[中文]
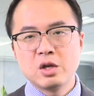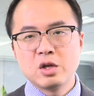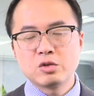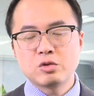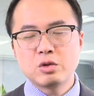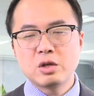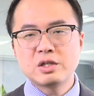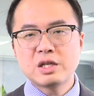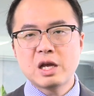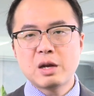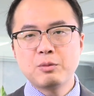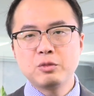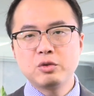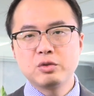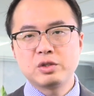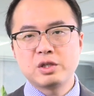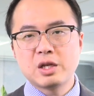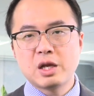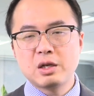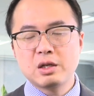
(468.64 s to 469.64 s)
所以在
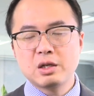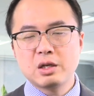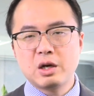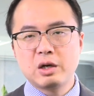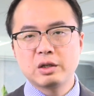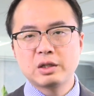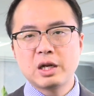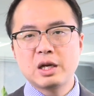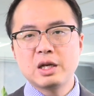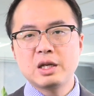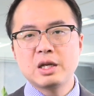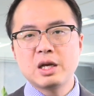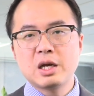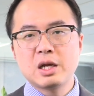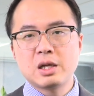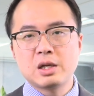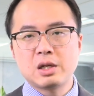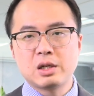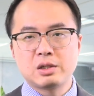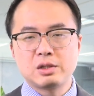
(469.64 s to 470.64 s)
目前澳大利
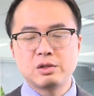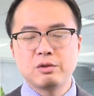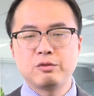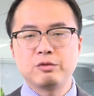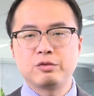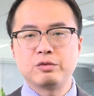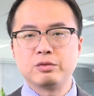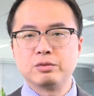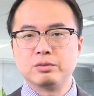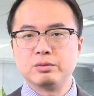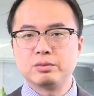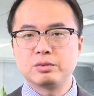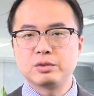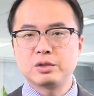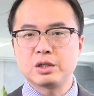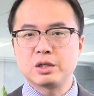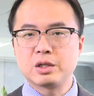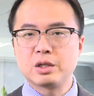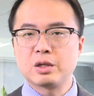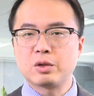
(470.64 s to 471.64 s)
亚政府
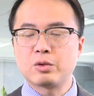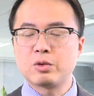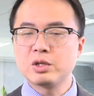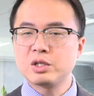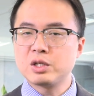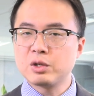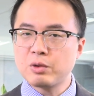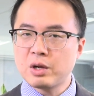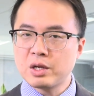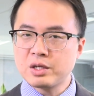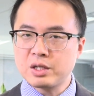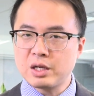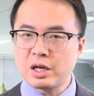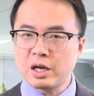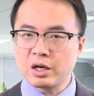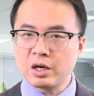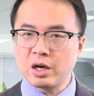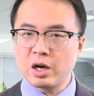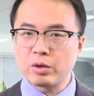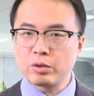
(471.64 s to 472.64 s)
这个国际关系
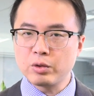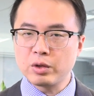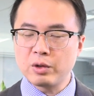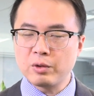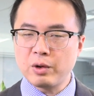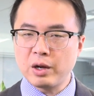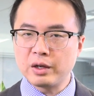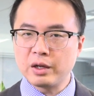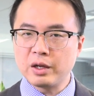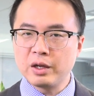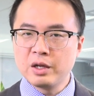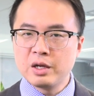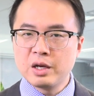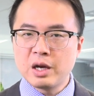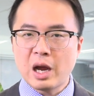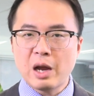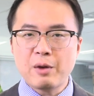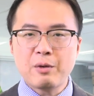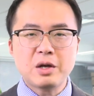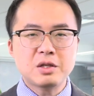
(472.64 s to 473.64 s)
来考虑的话呢，
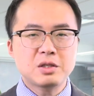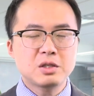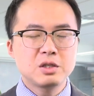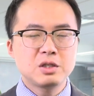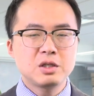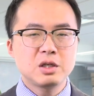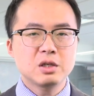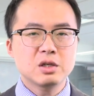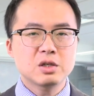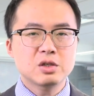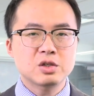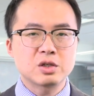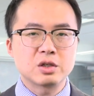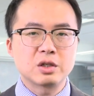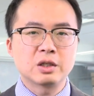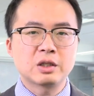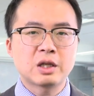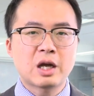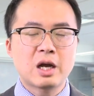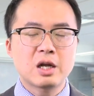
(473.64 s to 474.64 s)
海外资金使
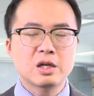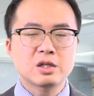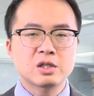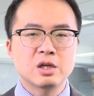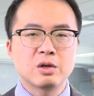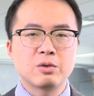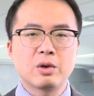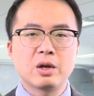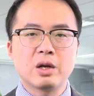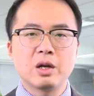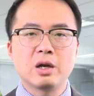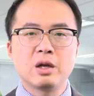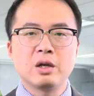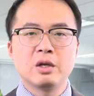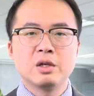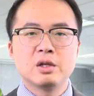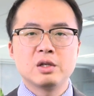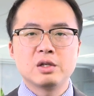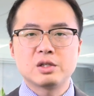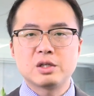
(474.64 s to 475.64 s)
得它成为了
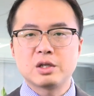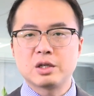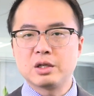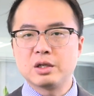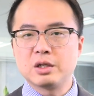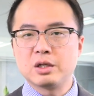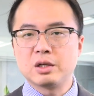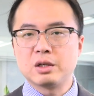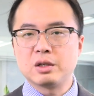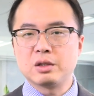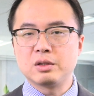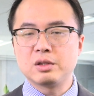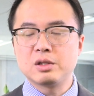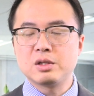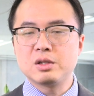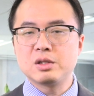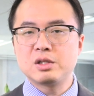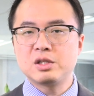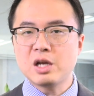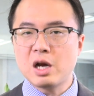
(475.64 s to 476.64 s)
这个
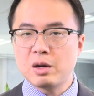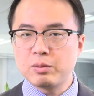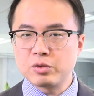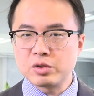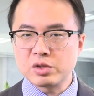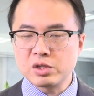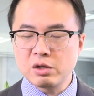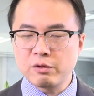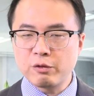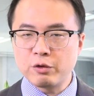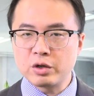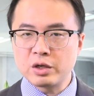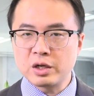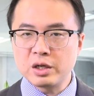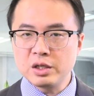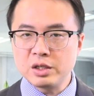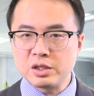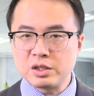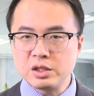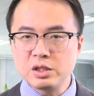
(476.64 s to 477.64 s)
项目是否
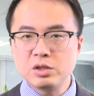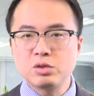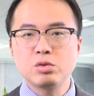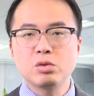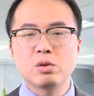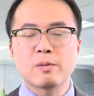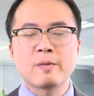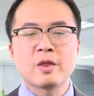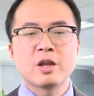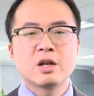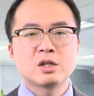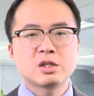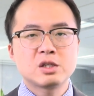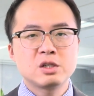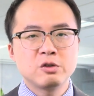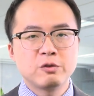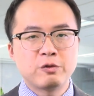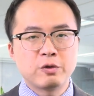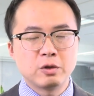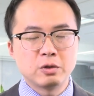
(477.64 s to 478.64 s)
可以继续、
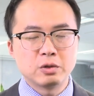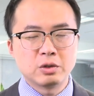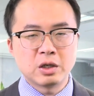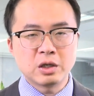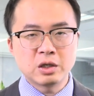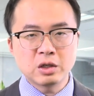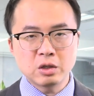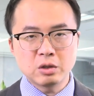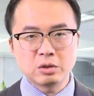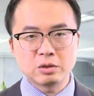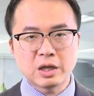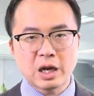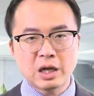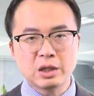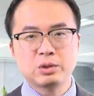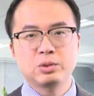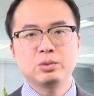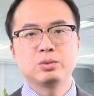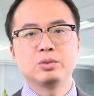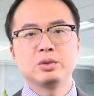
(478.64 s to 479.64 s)
是否能够拿
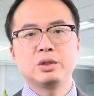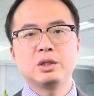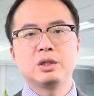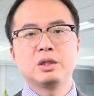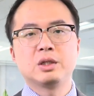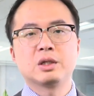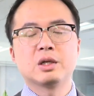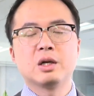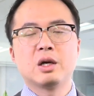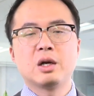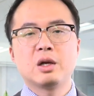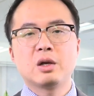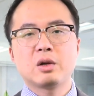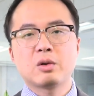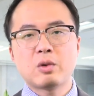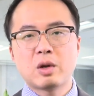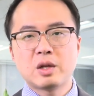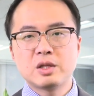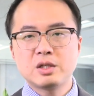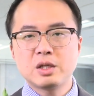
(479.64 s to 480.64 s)
土地一个
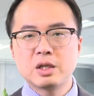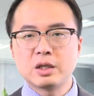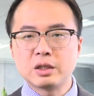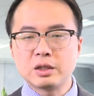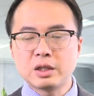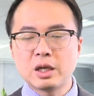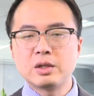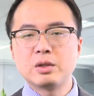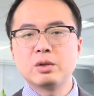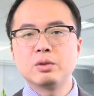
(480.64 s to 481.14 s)
关键的担